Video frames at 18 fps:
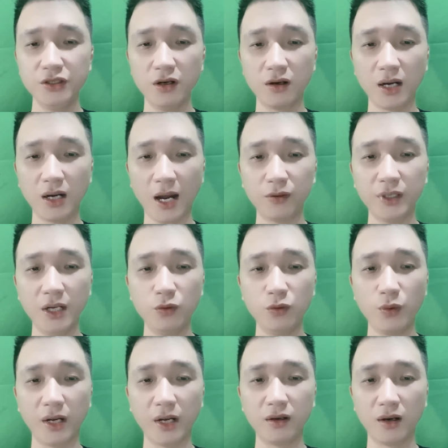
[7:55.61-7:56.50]
trường Hạo Thiên
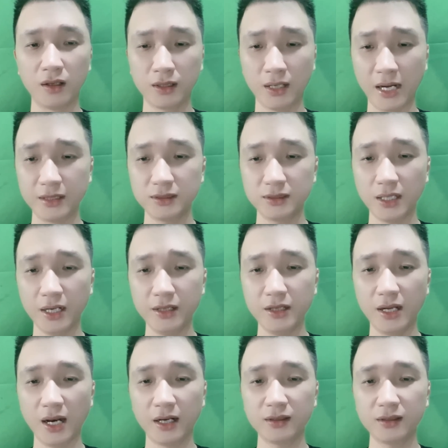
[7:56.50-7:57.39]
Khuyển ở cạnh sát
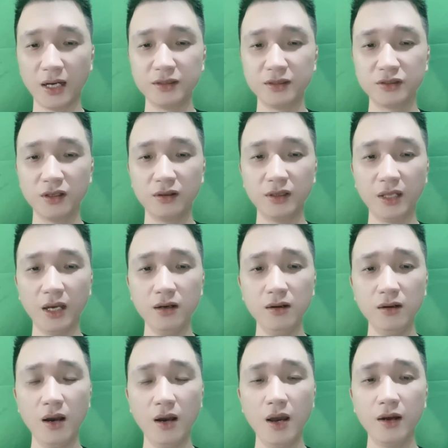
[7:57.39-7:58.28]
nhị lang thần Dương Tiễn
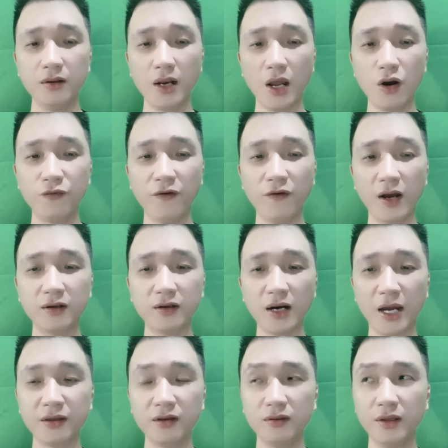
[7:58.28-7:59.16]
đều phát
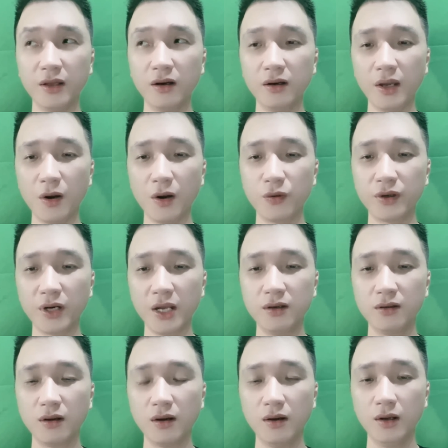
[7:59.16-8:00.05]
ra những tiếng kêu
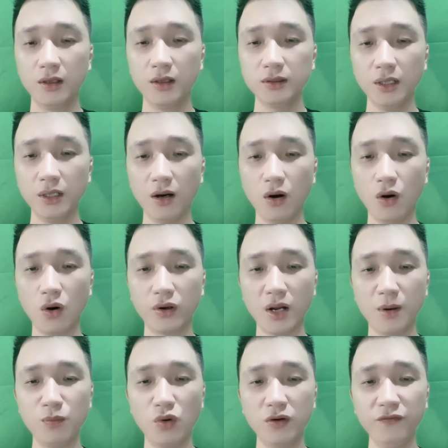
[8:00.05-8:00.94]
rên. Tựa hồ
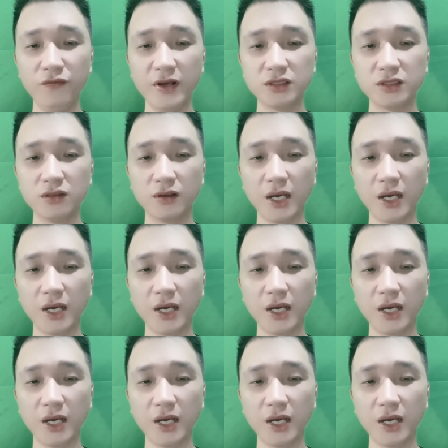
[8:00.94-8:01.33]
đã muốn vì sự